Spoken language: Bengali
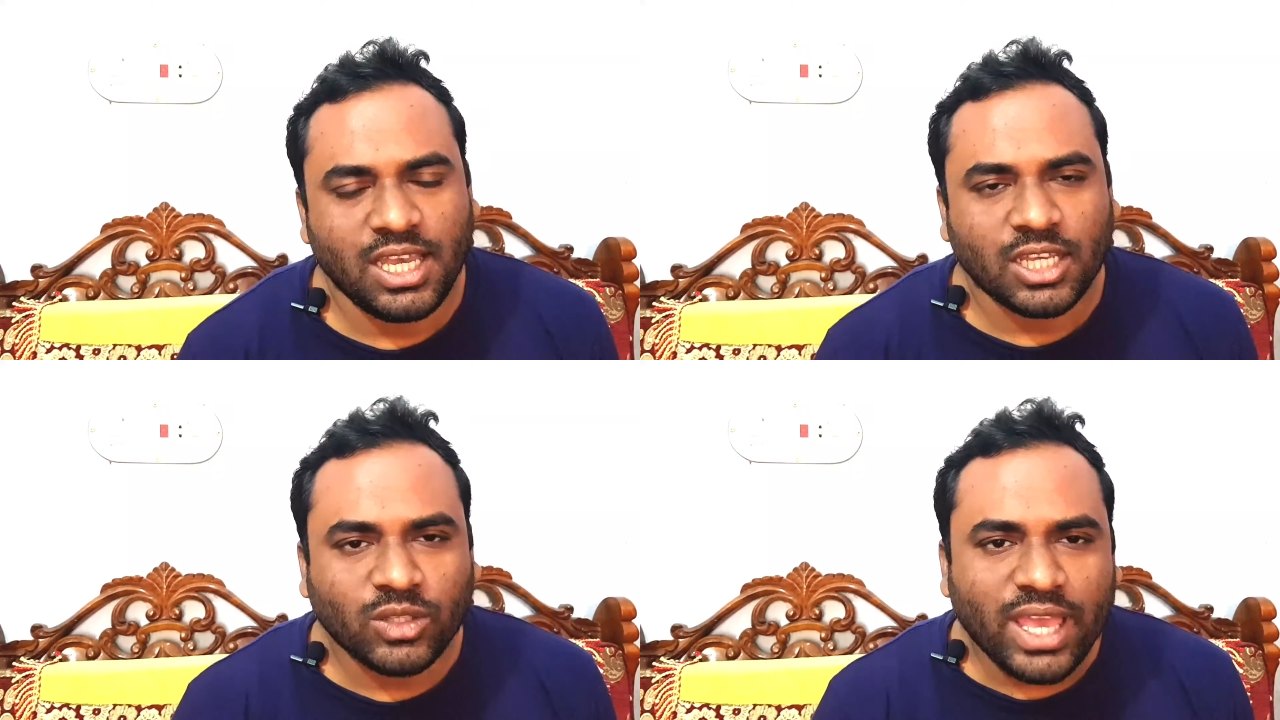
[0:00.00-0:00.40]

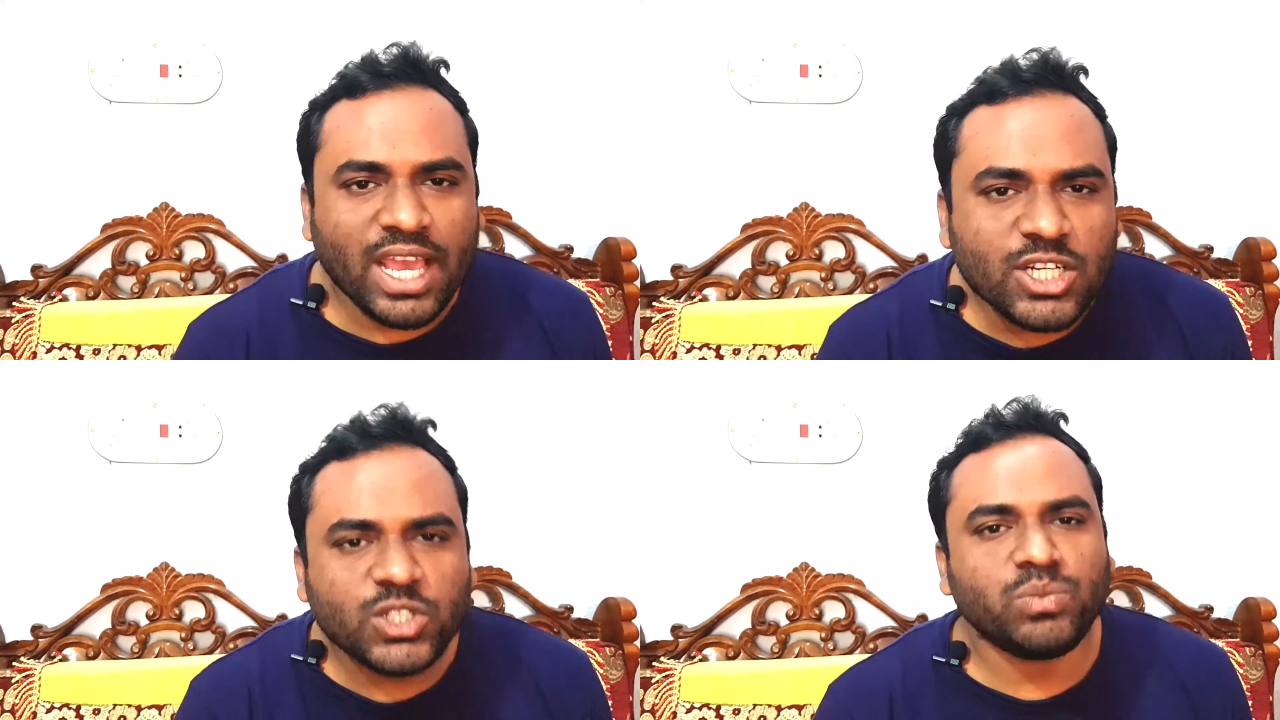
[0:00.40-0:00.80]
কিন্তু
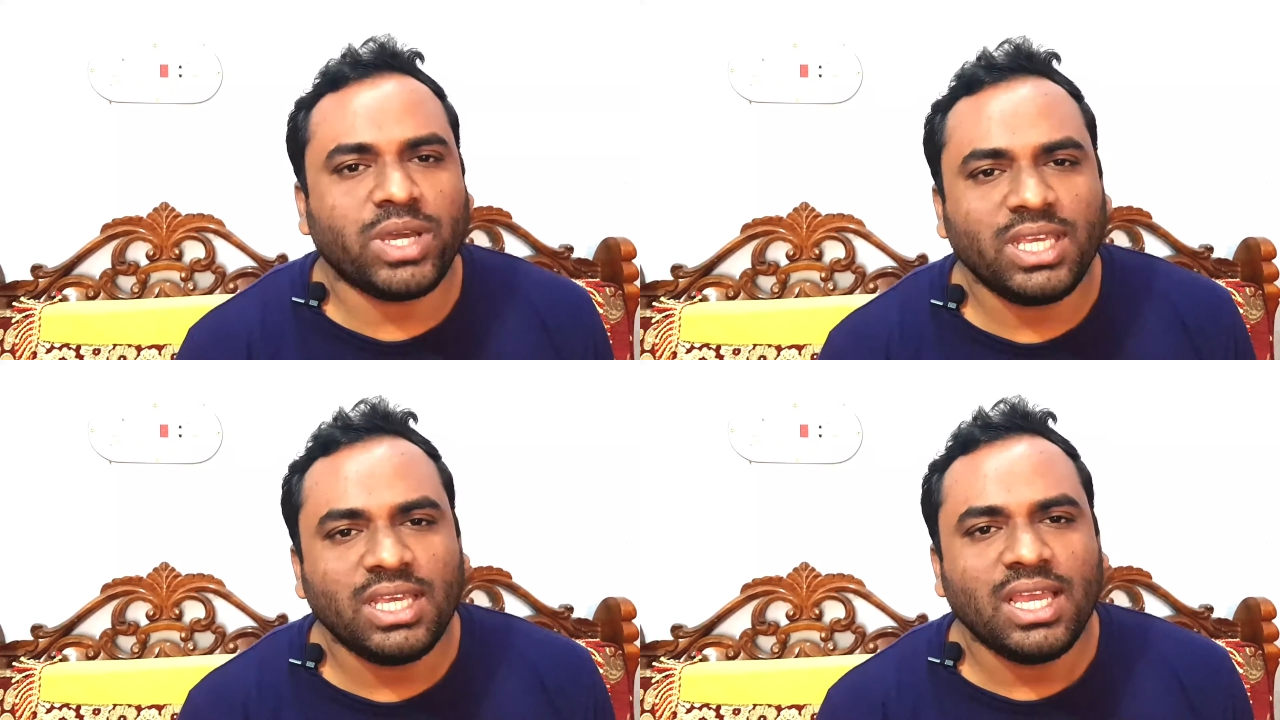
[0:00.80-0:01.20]

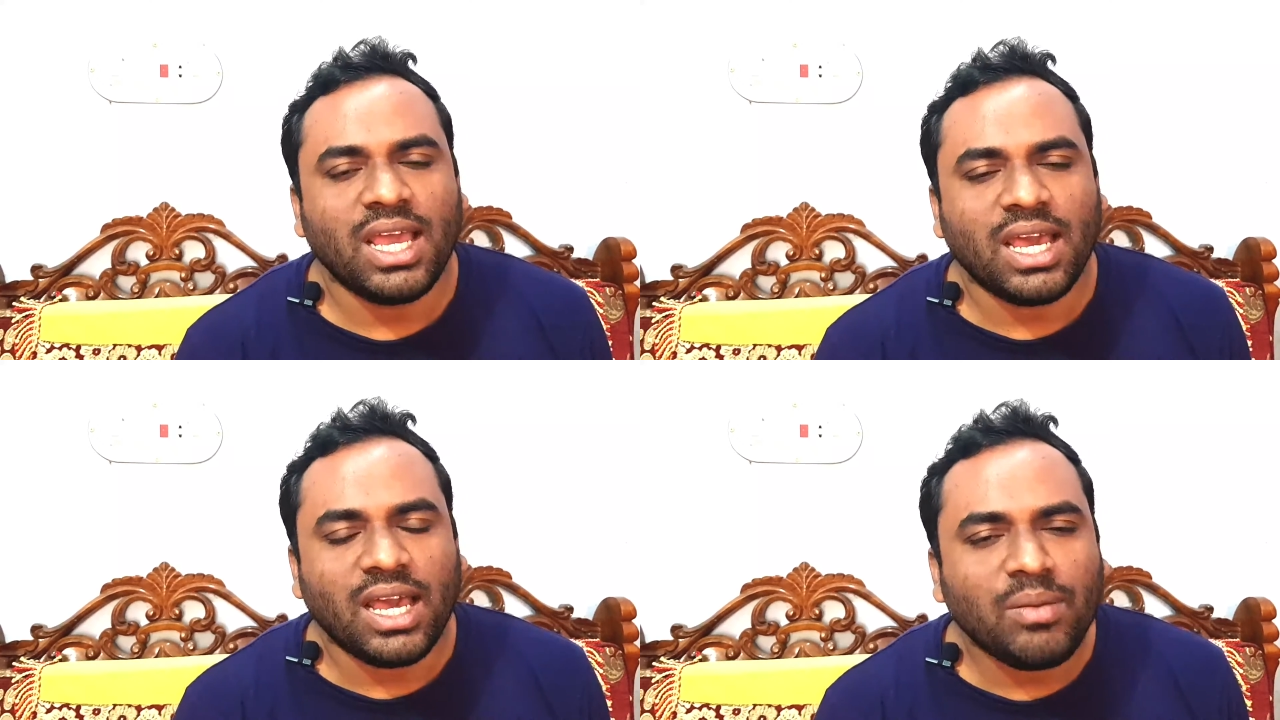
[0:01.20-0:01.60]
একসময়
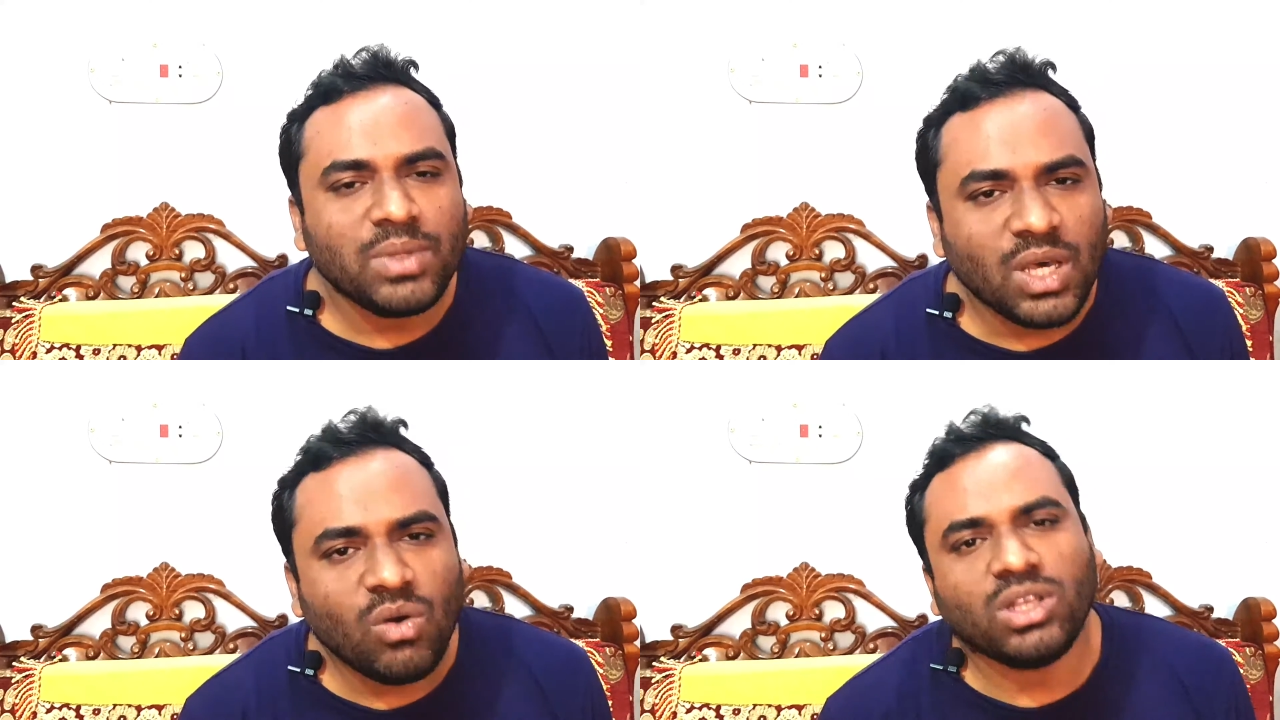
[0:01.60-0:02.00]

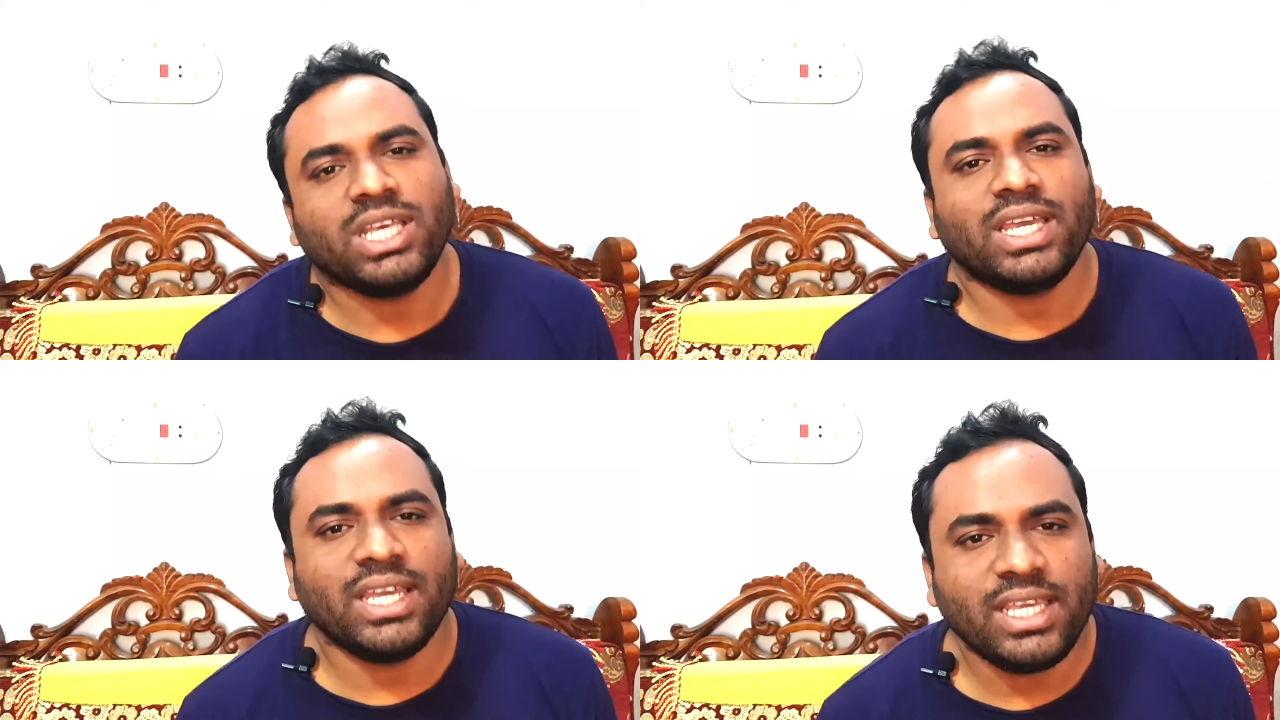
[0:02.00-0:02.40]
আমরা
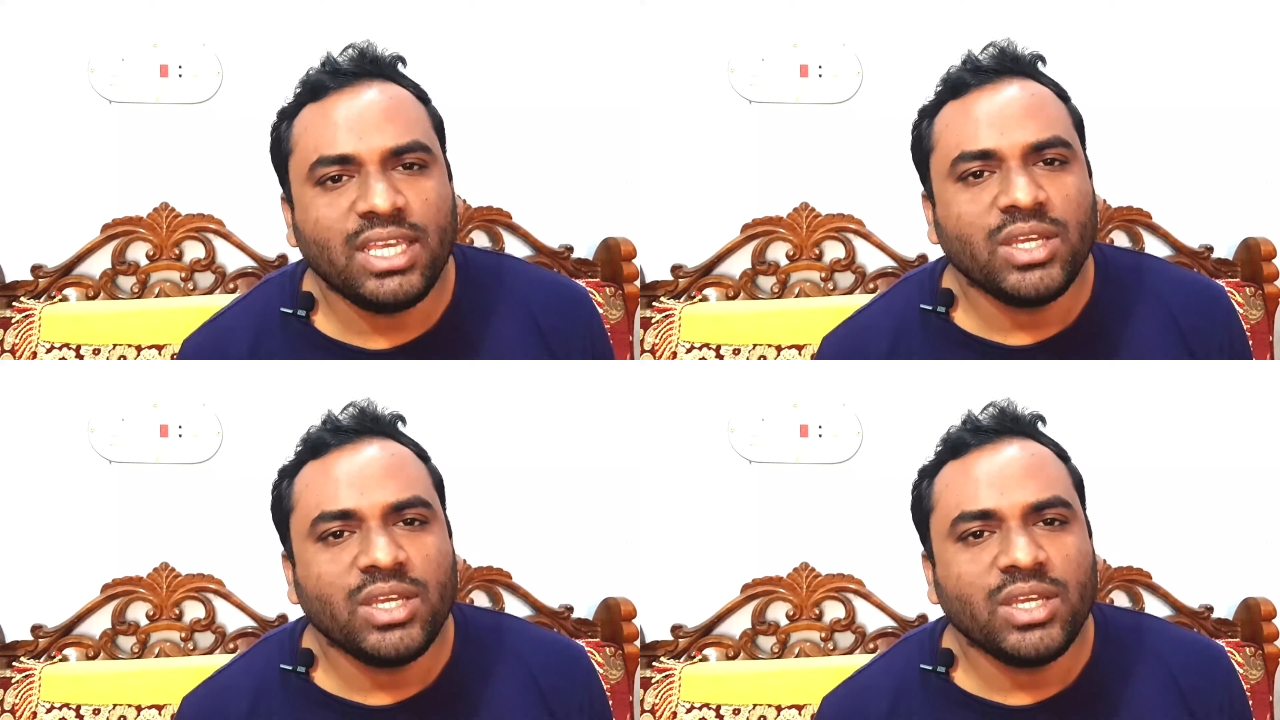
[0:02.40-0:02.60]
অনেকেই